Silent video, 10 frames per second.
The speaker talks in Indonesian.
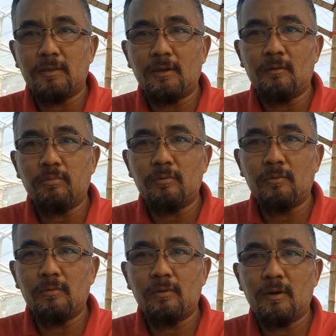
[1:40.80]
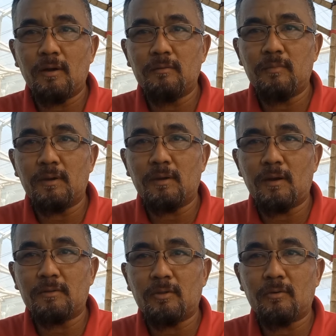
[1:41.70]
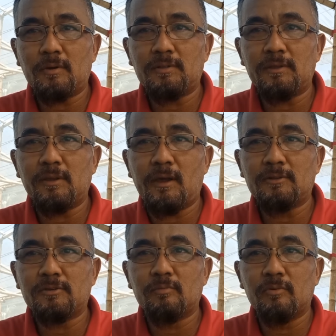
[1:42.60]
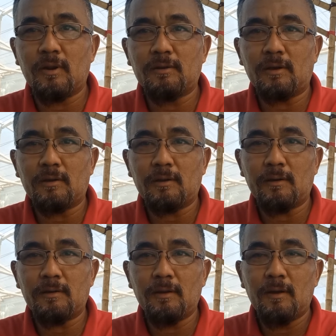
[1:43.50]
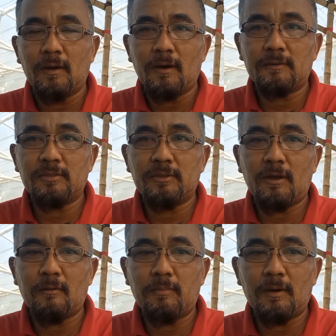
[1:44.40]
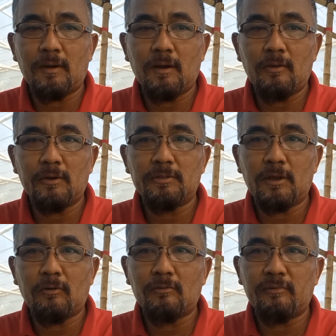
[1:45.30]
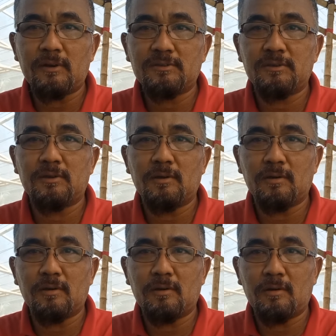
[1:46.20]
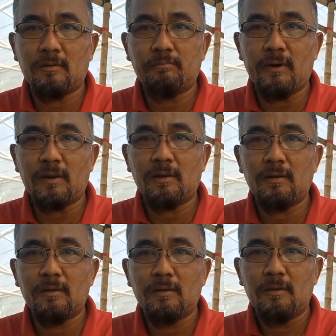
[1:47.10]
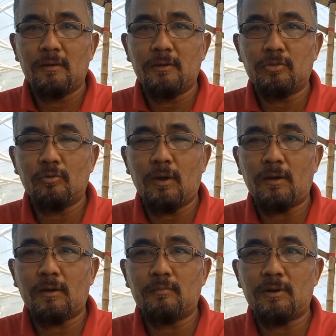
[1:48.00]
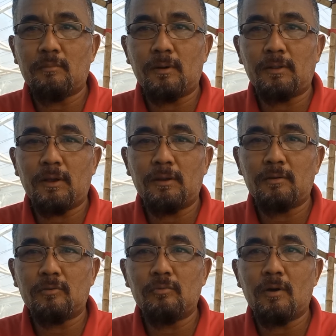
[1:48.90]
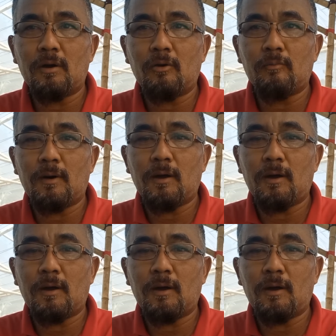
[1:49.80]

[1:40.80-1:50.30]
30 Himax atau ketinggian semburan kan kan artinya apa kalau kita konversi ke bar itu akan mendapatkan 2,9